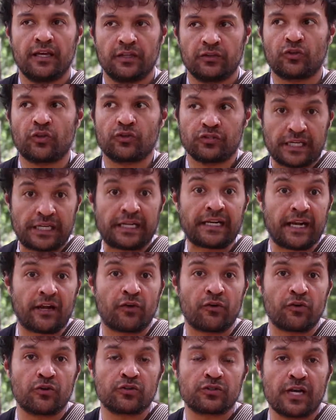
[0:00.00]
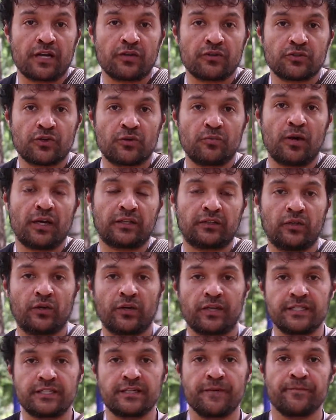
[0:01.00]
entonces reconozcanos como
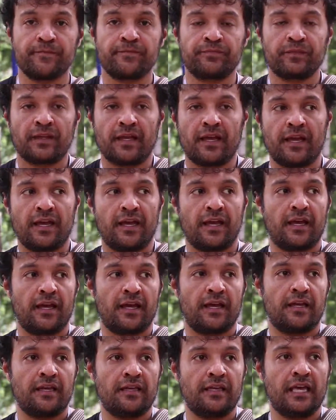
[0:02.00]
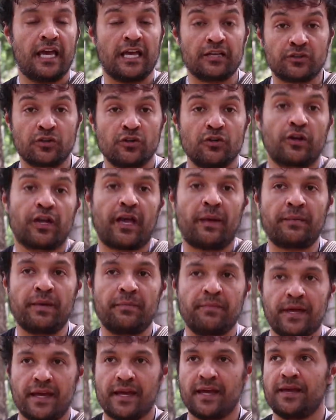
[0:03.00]
actores eh, y eso es lo que a
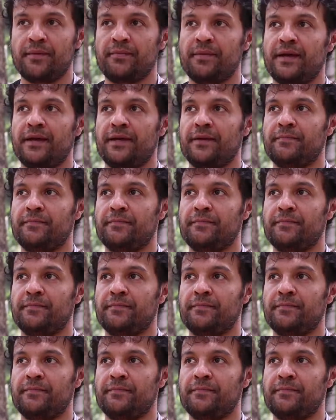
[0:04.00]
mí me,